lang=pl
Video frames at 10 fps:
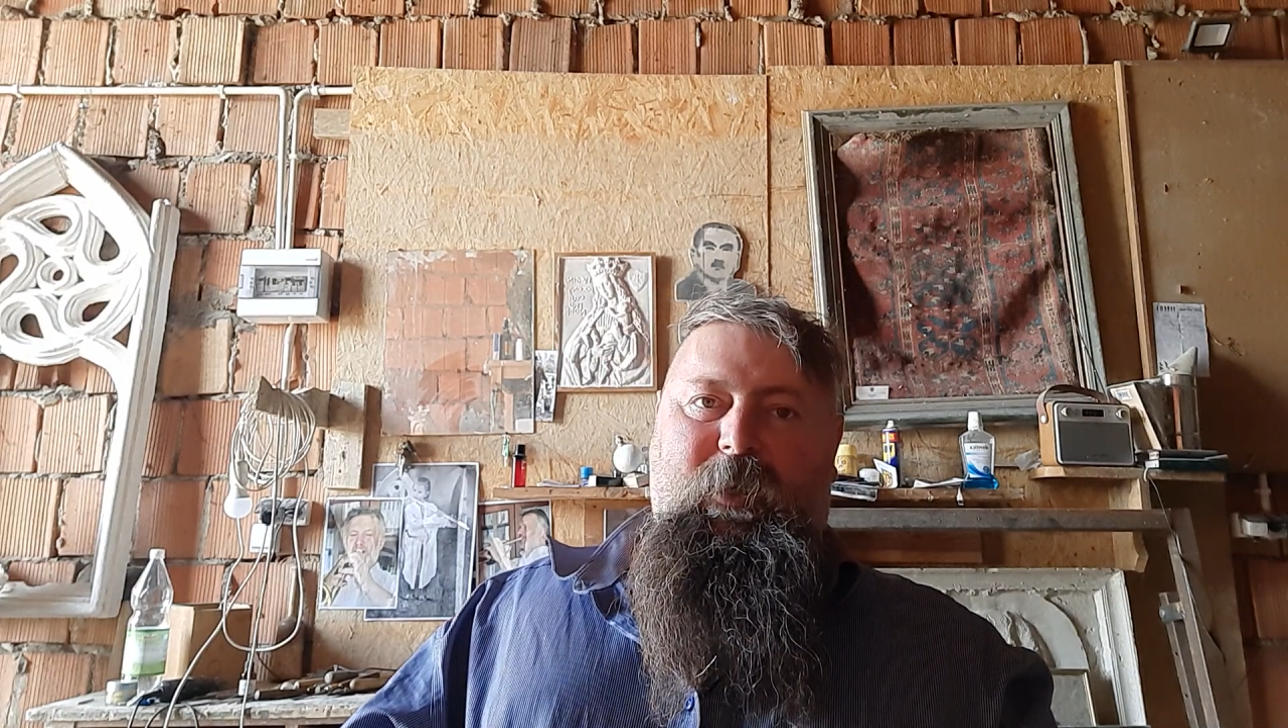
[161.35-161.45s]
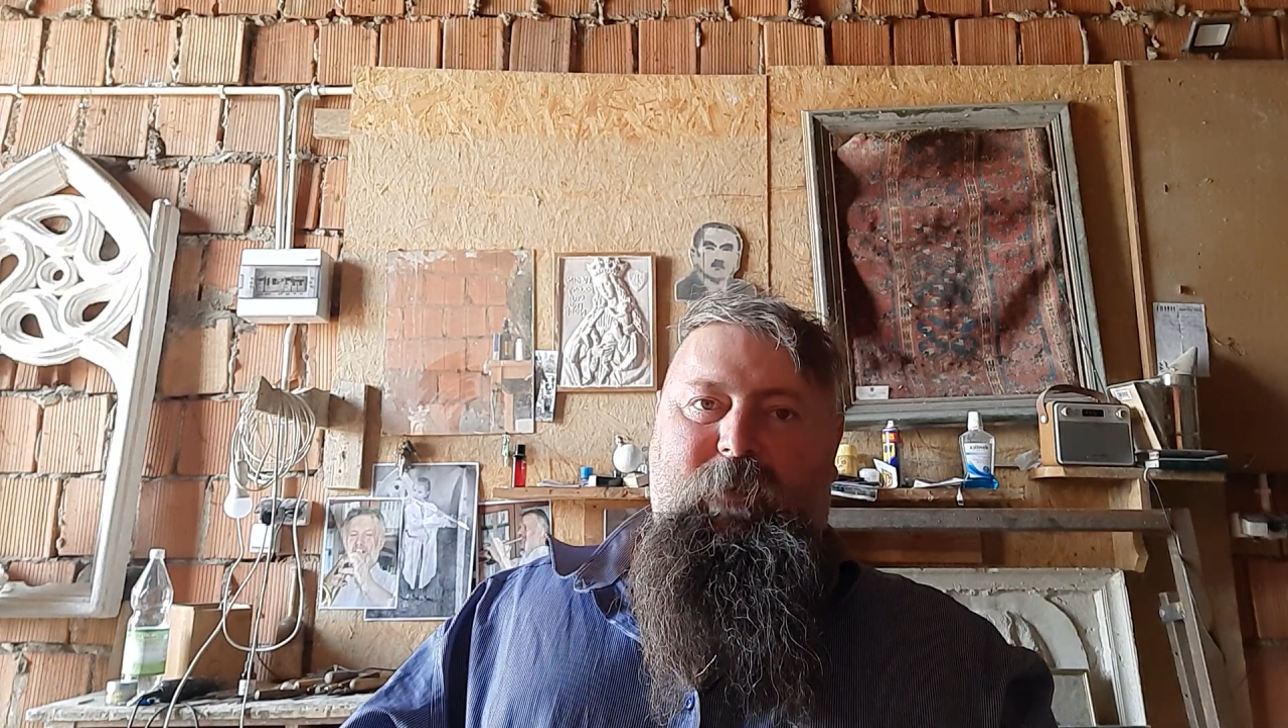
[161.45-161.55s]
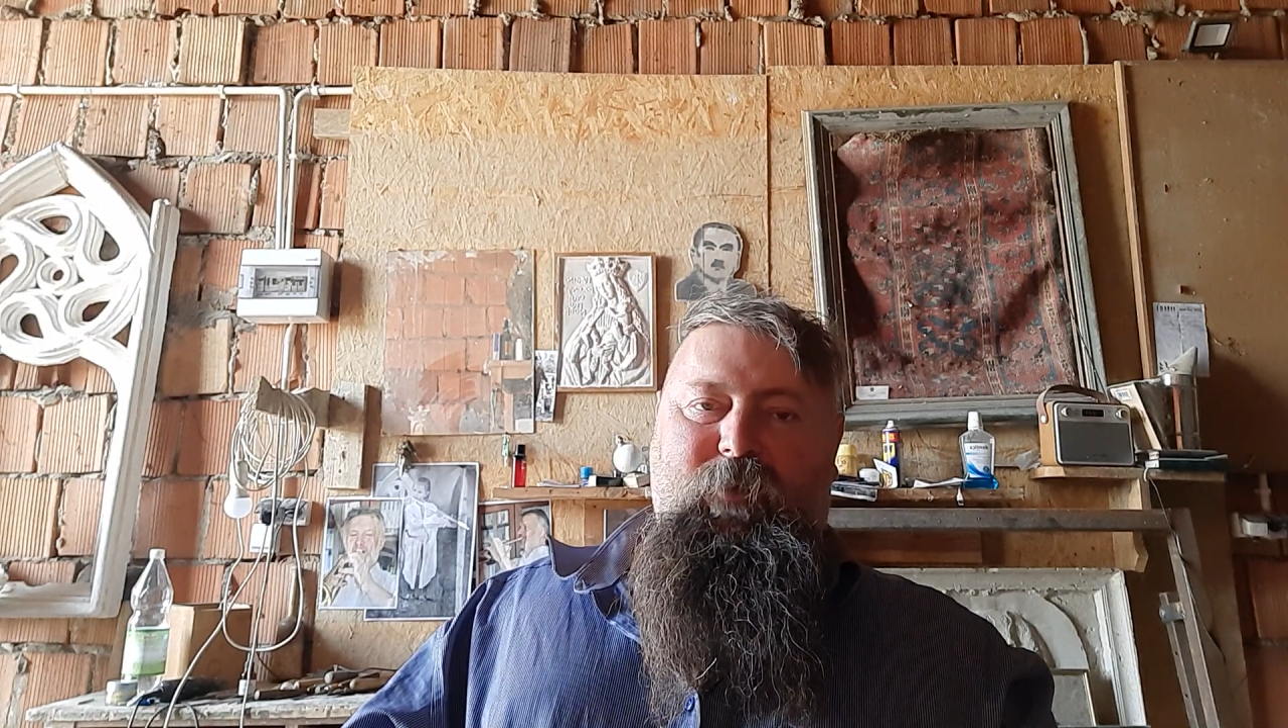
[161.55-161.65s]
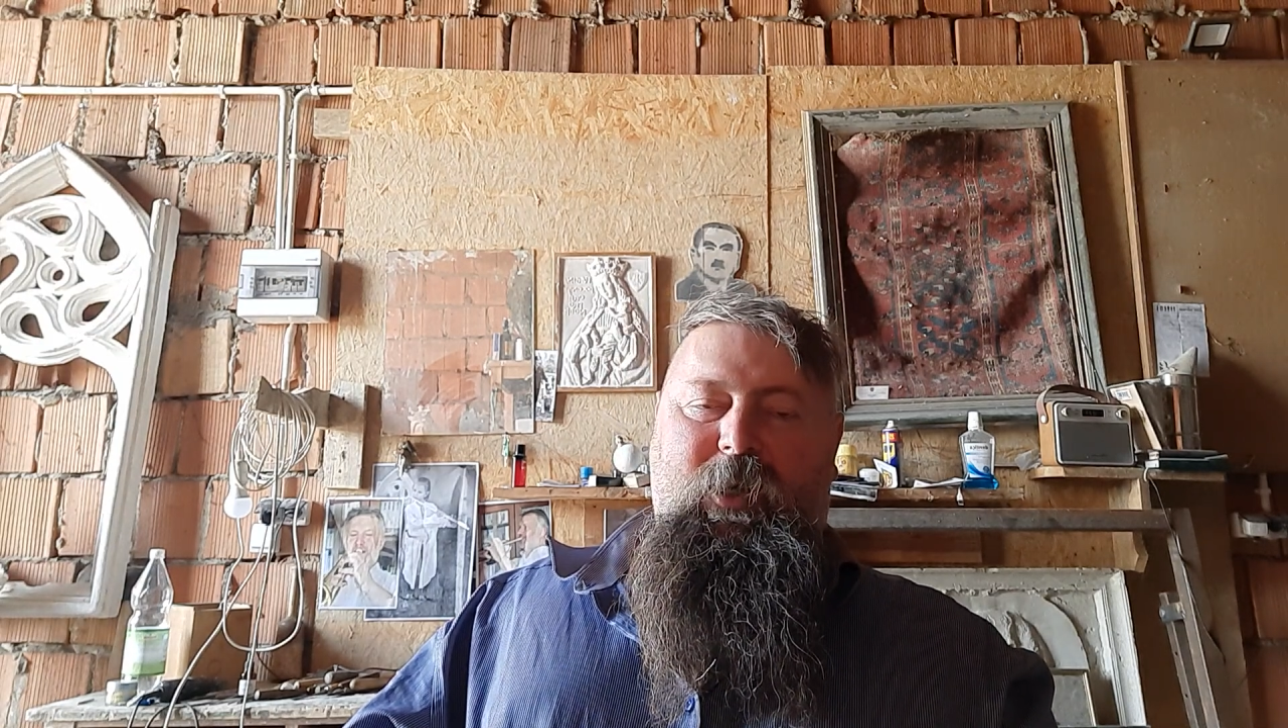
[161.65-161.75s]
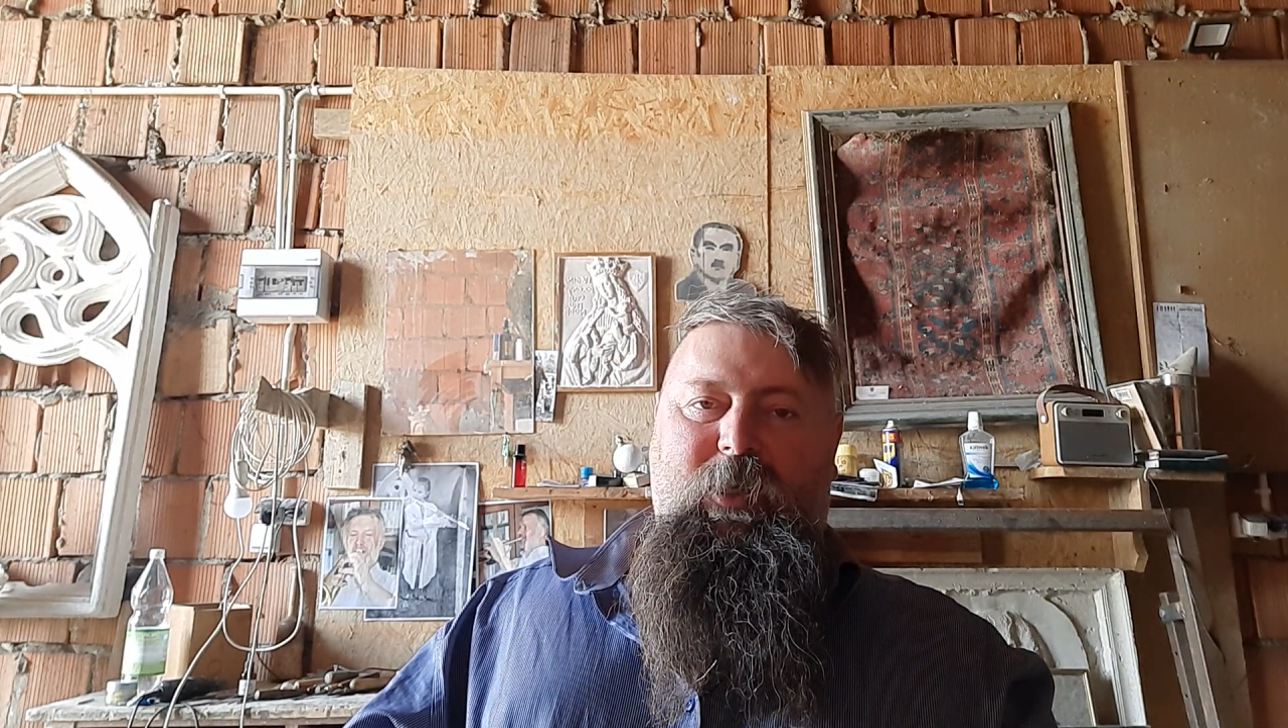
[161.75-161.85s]

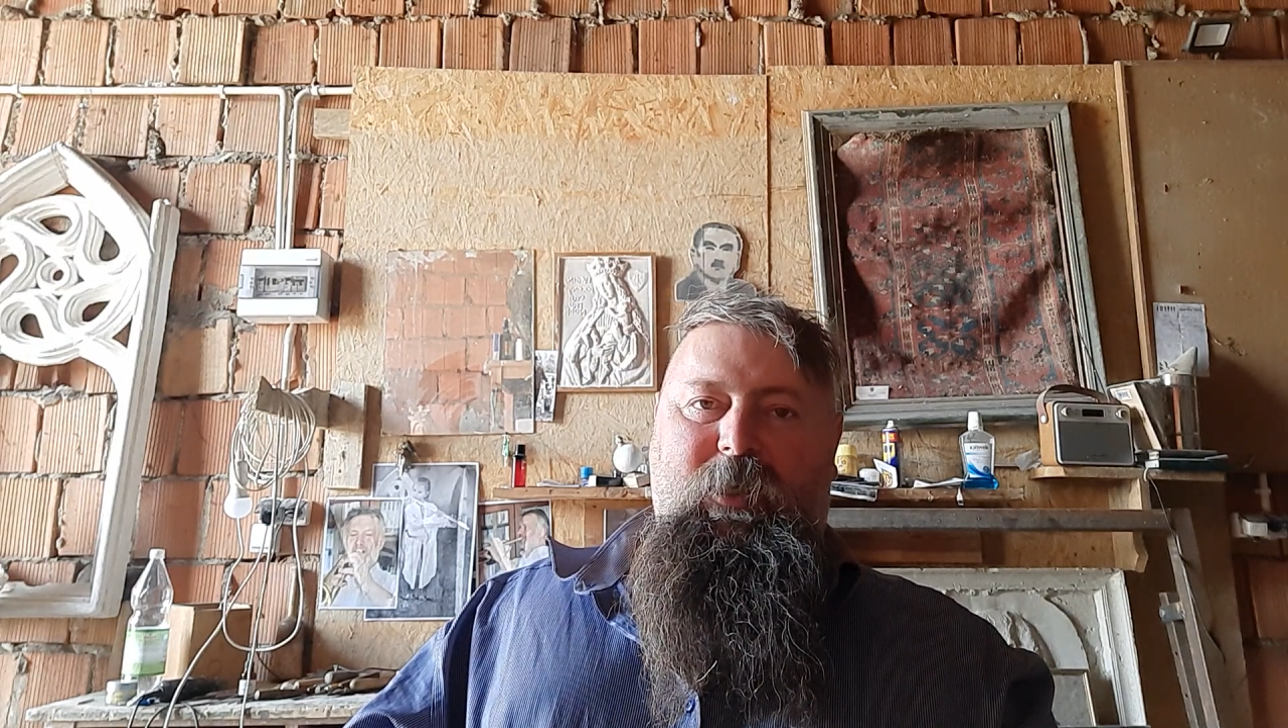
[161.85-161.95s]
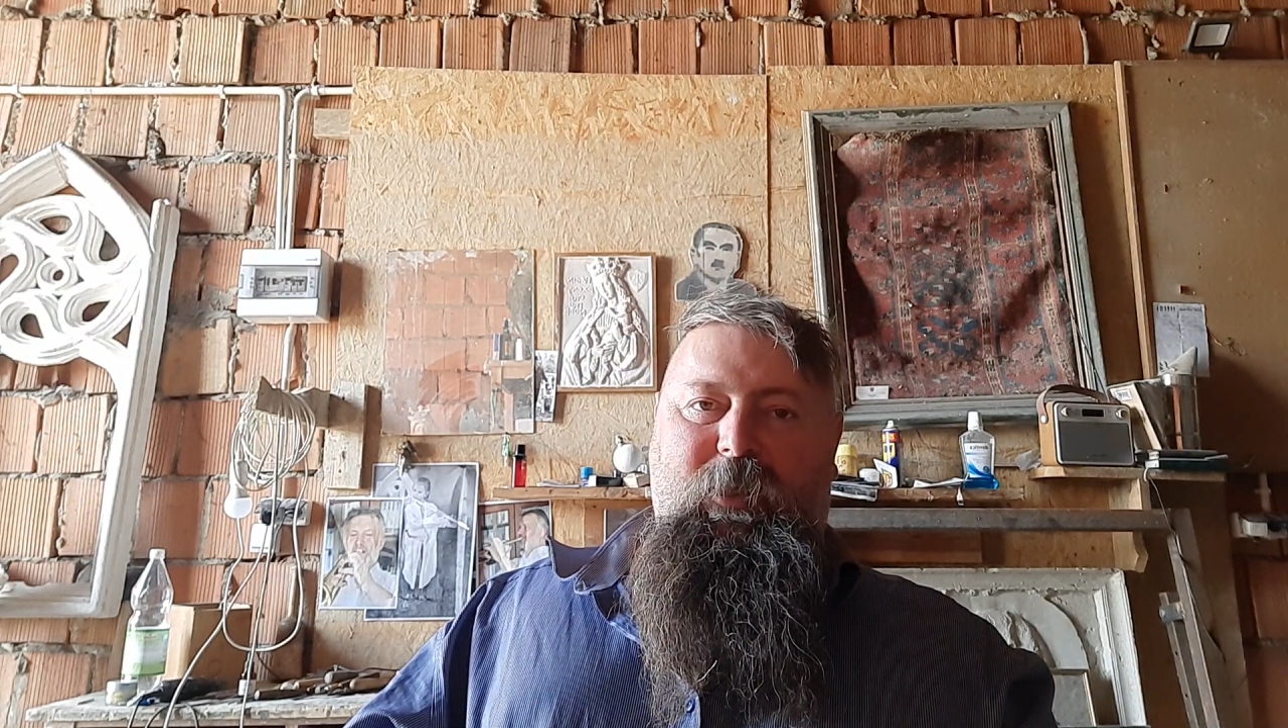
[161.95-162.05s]
No i,